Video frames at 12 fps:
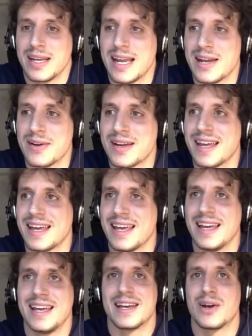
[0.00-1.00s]
dinero que
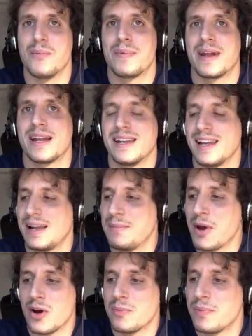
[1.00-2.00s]
compran el
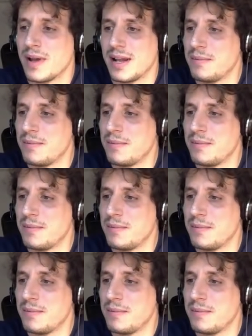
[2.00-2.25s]
mejor,